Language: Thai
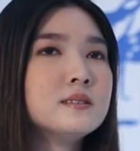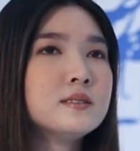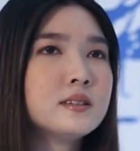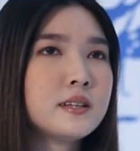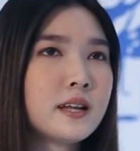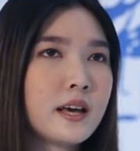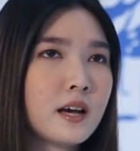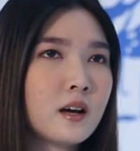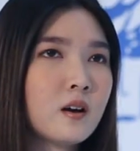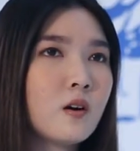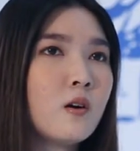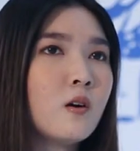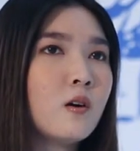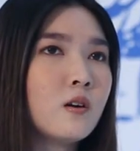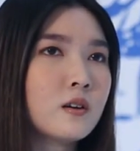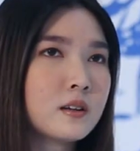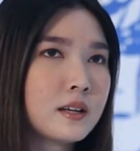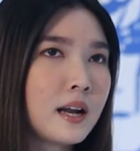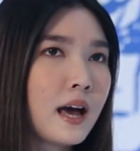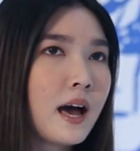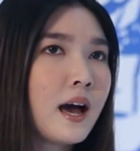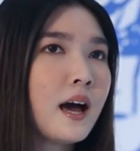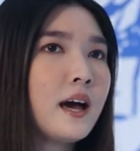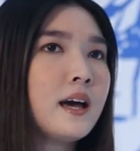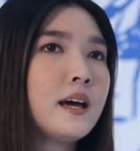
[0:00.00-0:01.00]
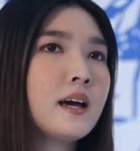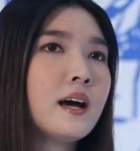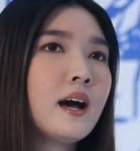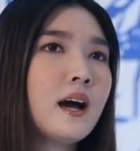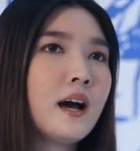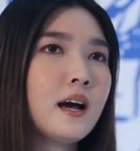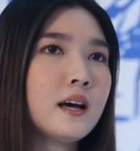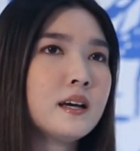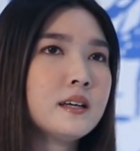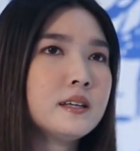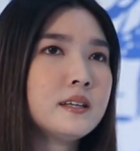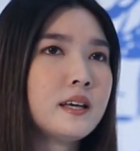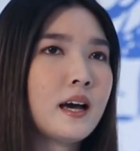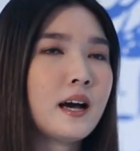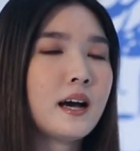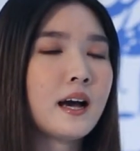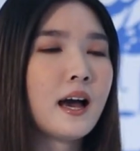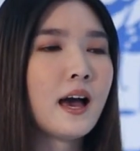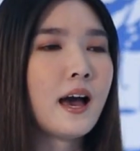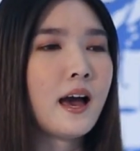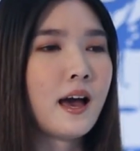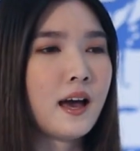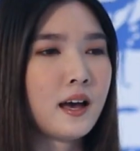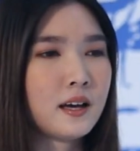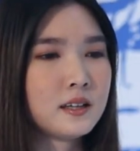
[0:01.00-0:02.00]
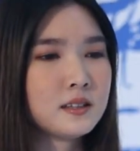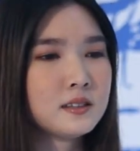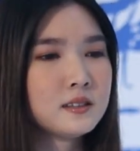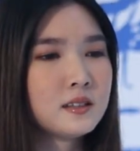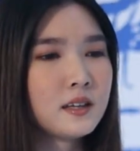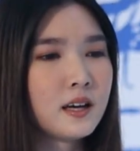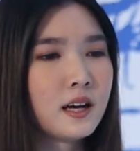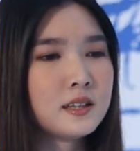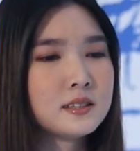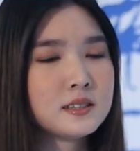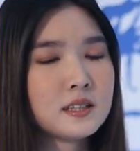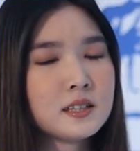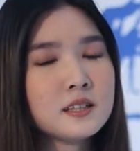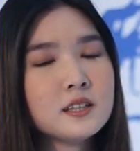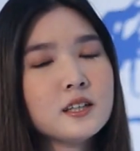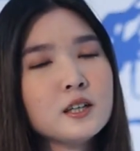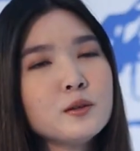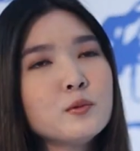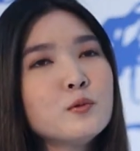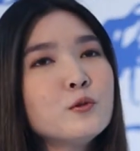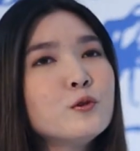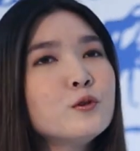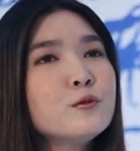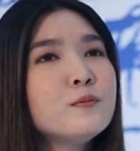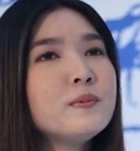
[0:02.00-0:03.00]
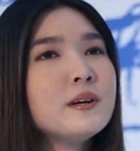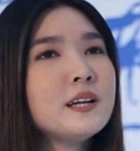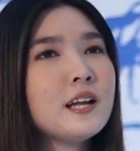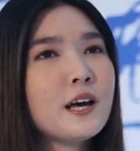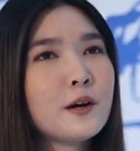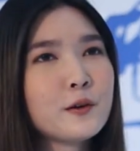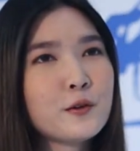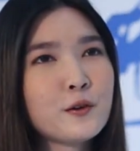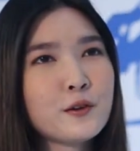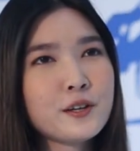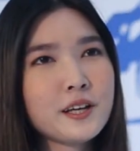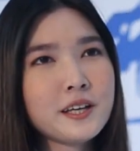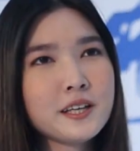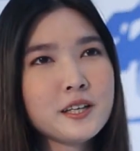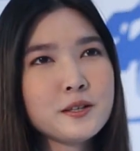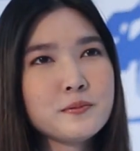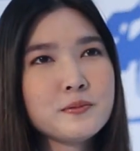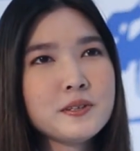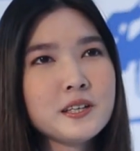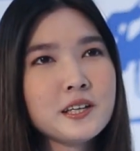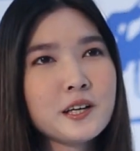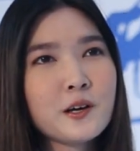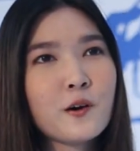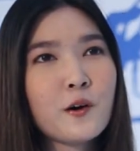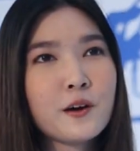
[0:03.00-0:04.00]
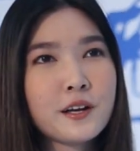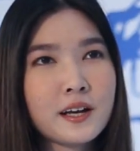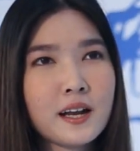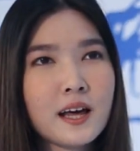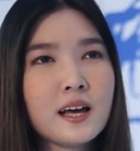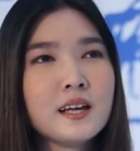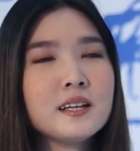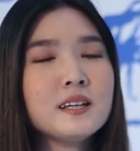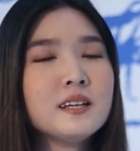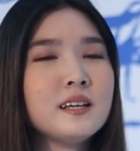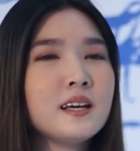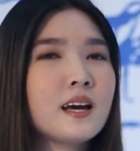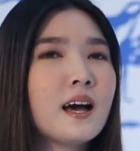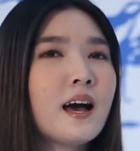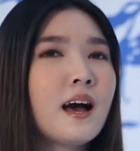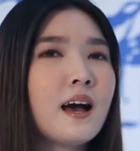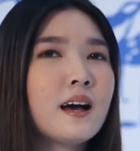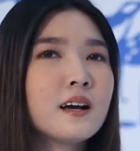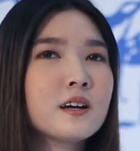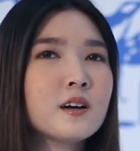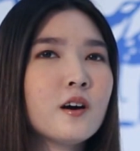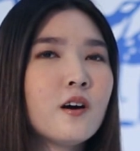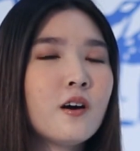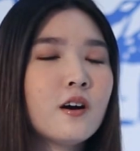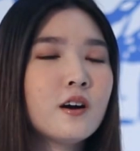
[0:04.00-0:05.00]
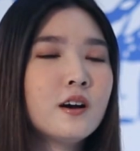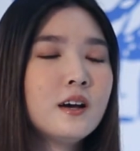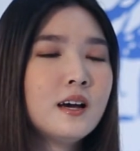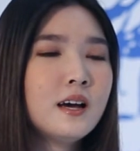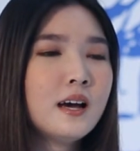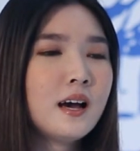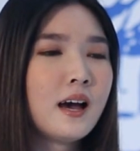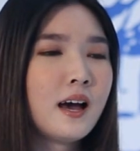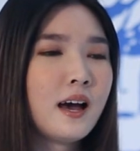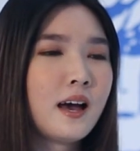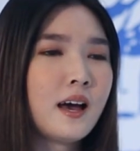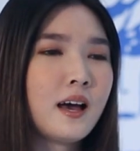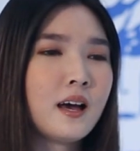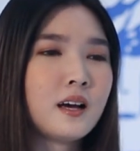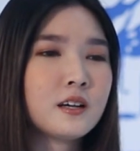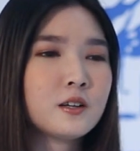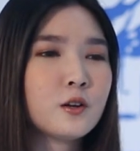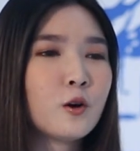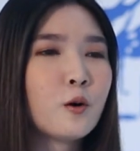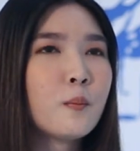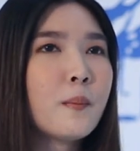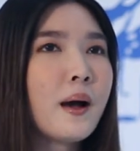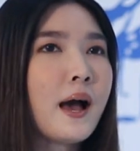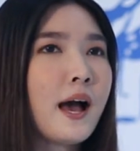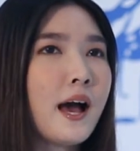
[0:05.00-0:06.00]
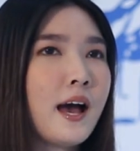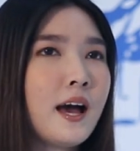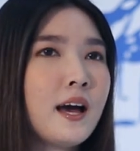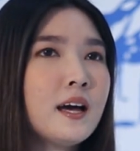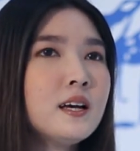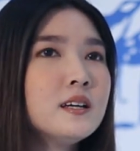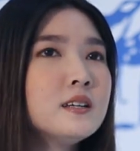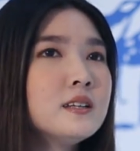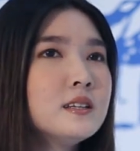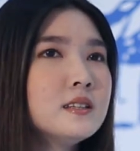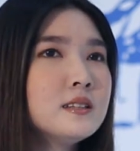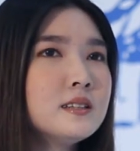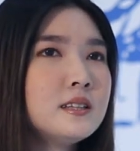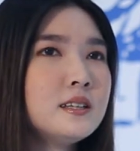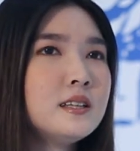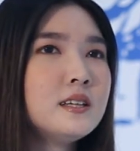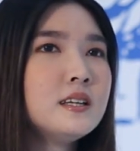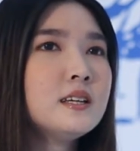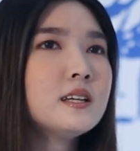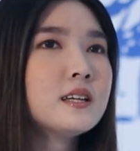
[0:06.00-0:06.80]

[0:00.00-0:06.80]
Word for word: รแสดงออกได้ค่ะอย่างหางอาจจะเคยพูดไปแล้วเนาะใน EP ก่อนหน้านี้ค่ะก็หางน้องหมาที่